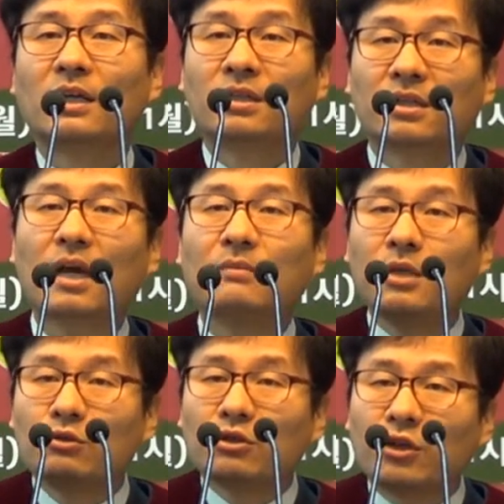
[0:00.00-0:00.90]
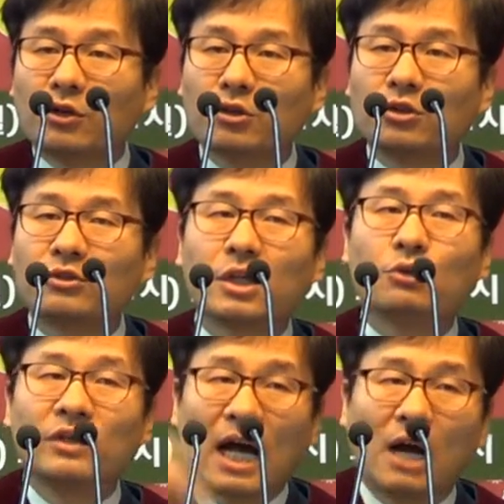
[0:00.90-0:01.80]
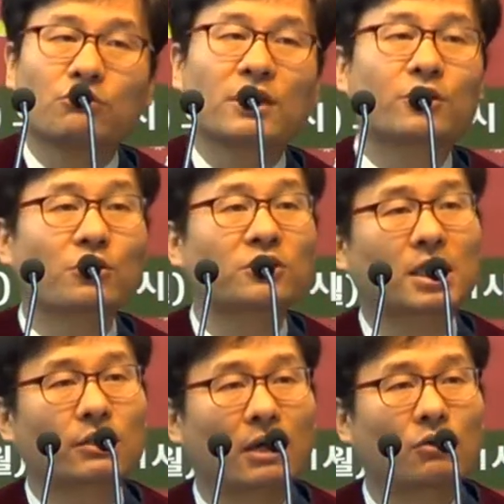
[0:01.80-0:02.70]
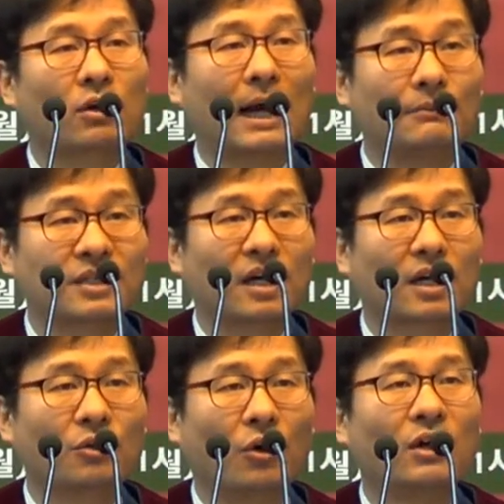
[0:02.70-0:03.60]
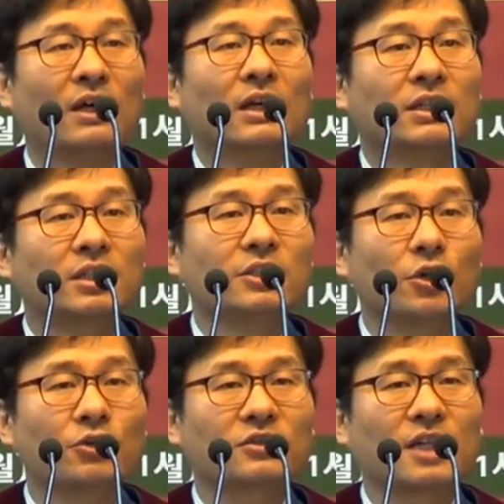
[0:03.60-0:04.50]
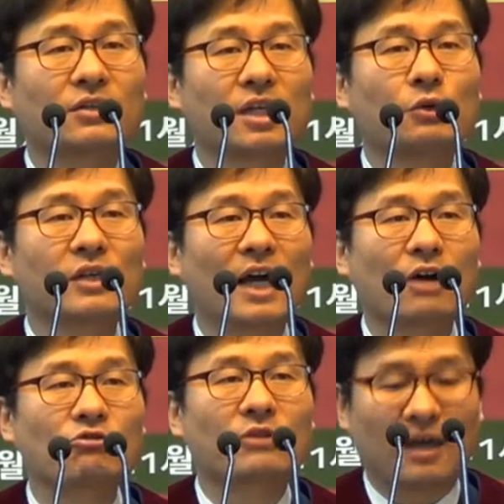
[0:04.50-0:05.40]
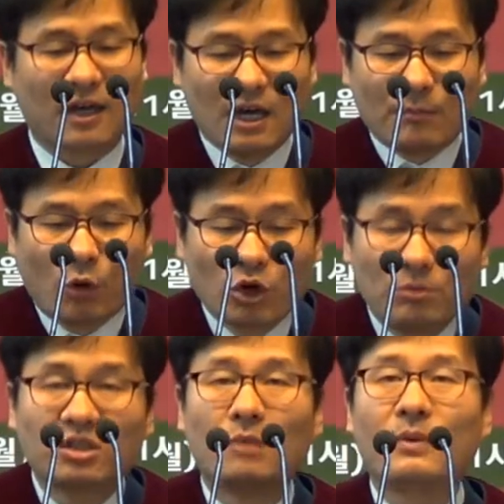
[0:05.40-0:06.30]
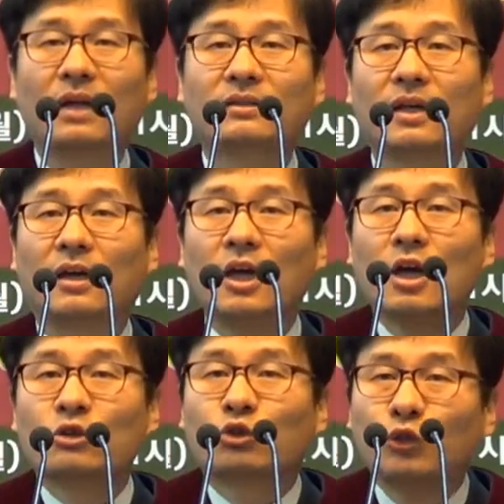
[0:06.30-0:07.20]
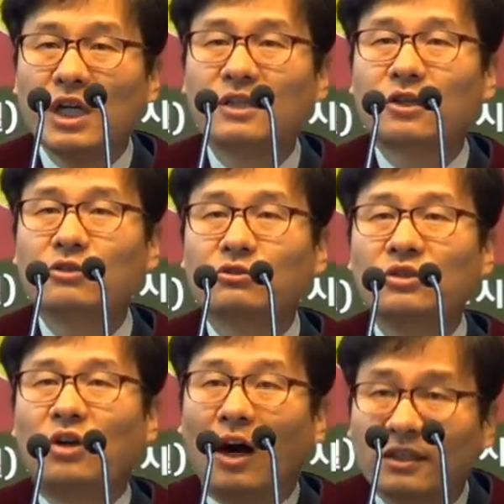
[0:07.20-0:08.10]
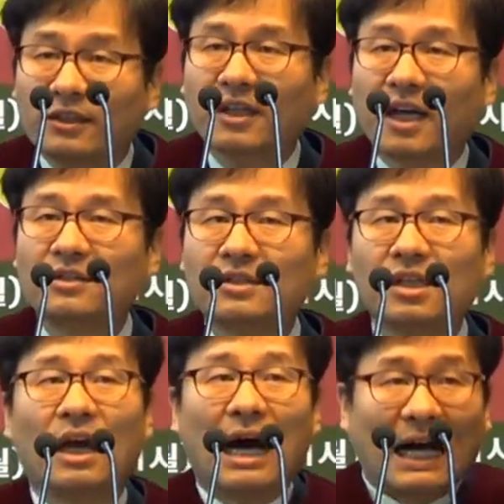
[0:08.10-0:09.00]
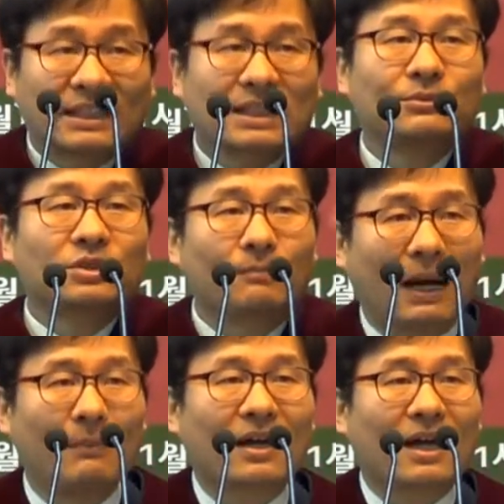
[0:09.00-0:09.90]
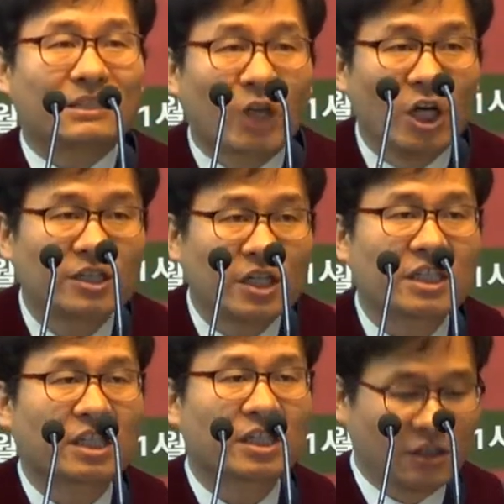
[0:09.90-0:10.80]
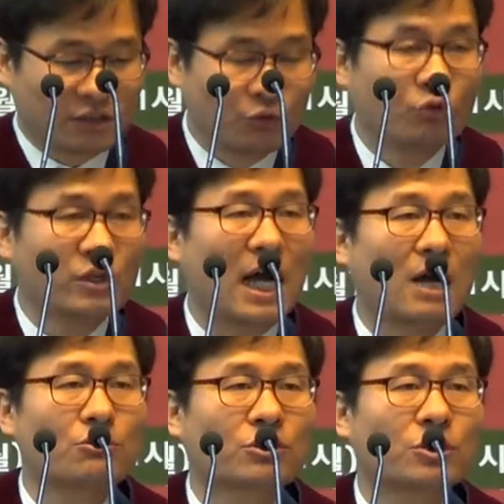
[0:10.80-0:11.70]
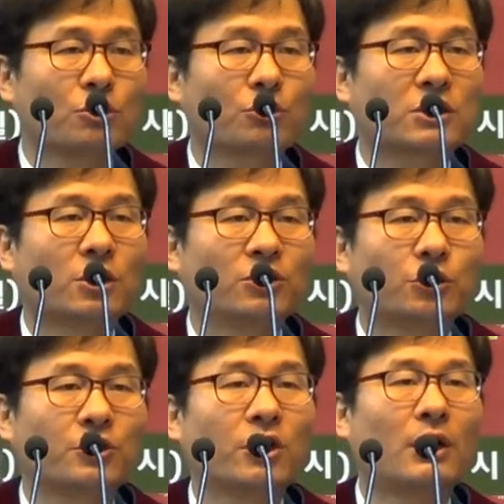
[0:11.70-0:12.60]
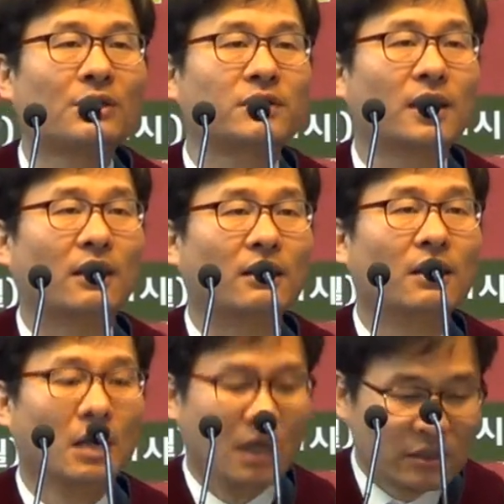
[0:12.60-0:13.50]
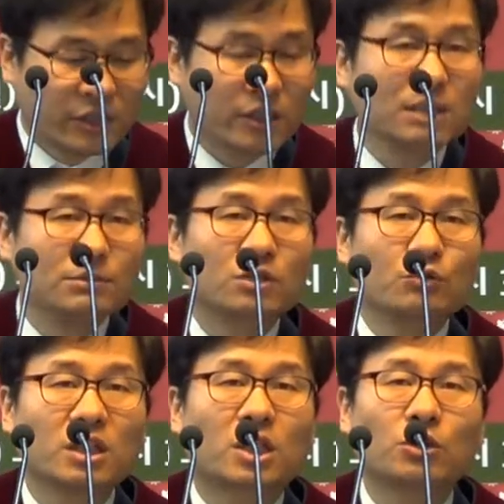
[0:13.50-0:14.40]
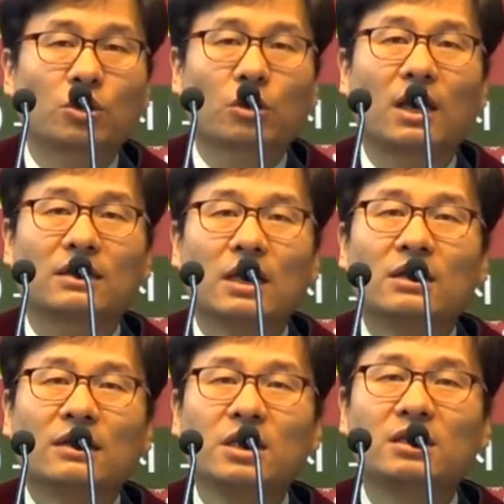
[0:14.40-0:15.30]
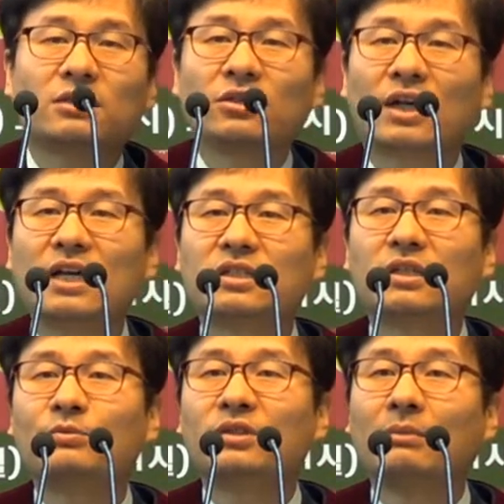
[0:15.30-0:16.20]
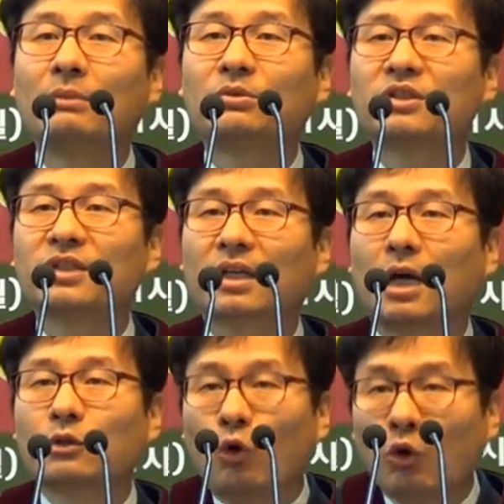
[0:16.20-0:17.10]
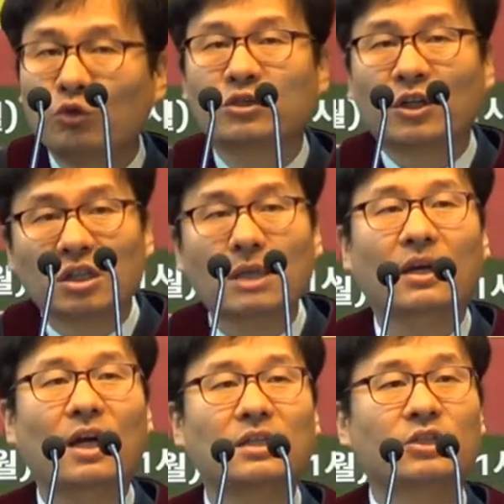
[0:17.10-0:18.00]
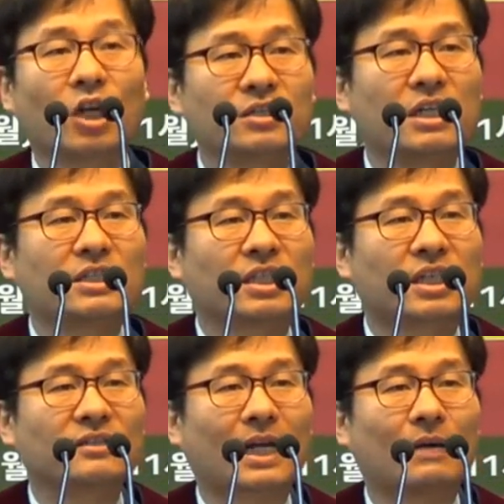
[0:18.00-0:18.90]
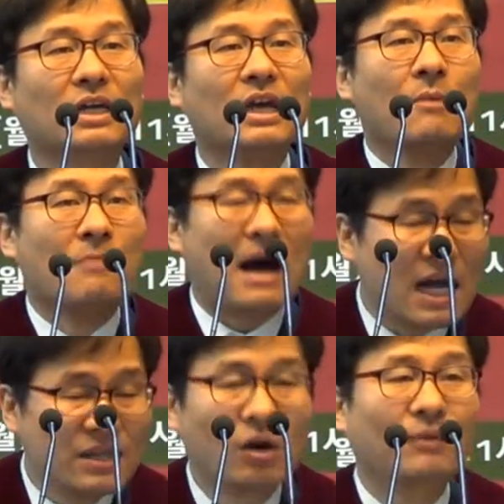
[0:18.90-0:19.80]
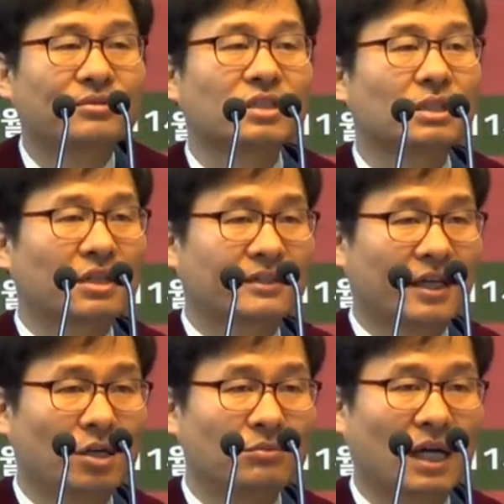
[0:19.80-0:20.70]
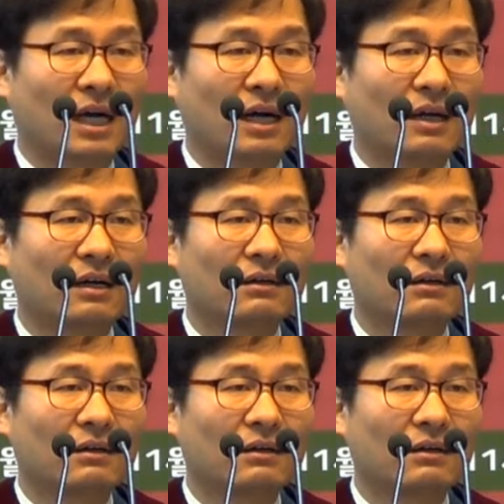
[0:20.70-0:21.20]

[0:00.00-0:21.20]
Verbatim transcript: 그게 미국 청교도들이 우리 한국의 선교사로 왔고 감사하게도 그 선교사들이 우리 한국에 복음을 전파할 때 주일 성수는 어떻게든지 아침부터 밤에까지 철저히 지키는 것을 우리 한국 기독교의 전통으로 여기왔는데 지금은 우리 기독교가 이 11시 예배부터 시작해가지고 오후 저녁 예배까지 철저히 지키는 사람이 많이 없어져 버렸다 이겁니다.